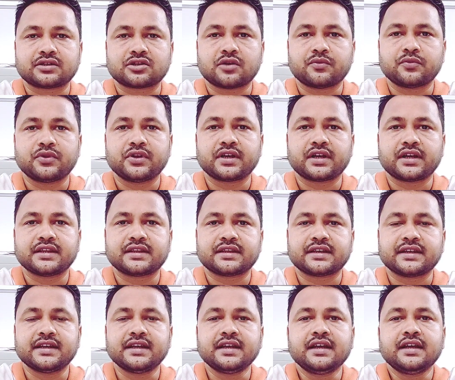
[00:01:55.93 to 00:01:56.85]
শব্দের
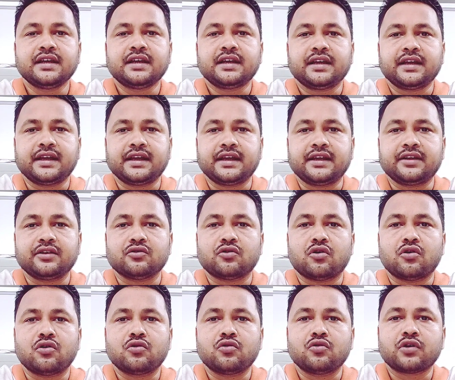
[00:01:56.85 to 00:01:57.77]
ক্ষেত্রে এই
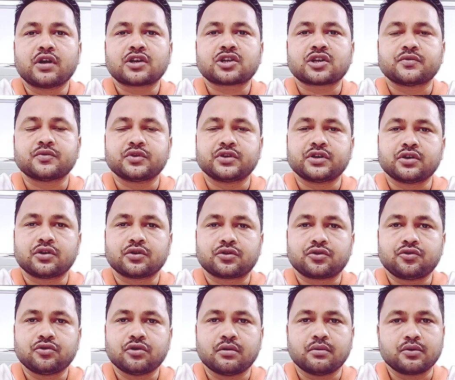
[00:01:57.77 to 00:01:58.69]
অঙ্গনা শব্দটির
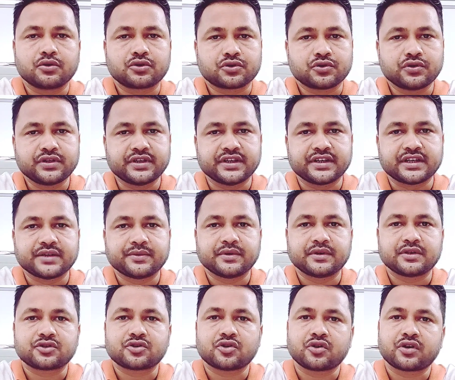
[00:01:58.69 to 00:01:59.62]
অর্থ অবশ্যই জেনে
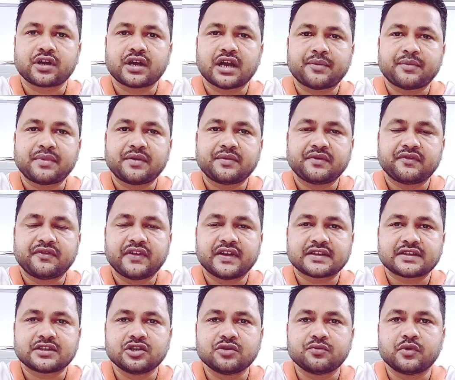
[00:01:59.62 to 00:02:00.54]
যাবেন সঙ্গে আমি
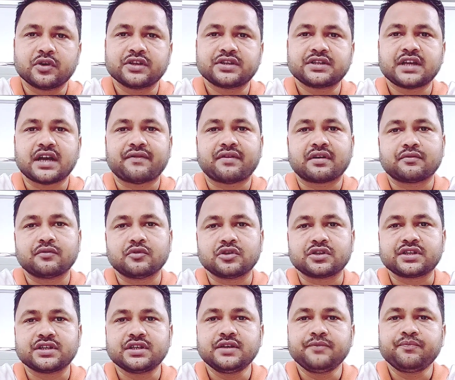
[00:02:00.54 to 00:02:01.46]
প্রিভিয়াসলিও বলেছি আবার
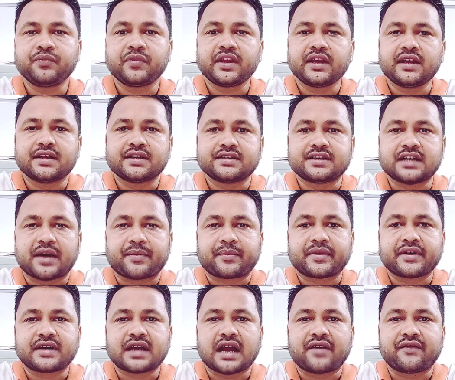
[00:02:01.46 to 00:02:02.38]
বলছি যে
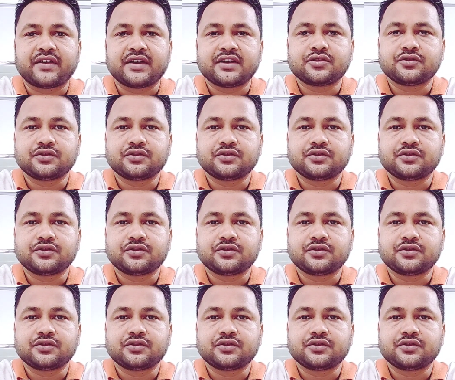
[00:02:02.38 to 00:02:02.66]
আপনার নামের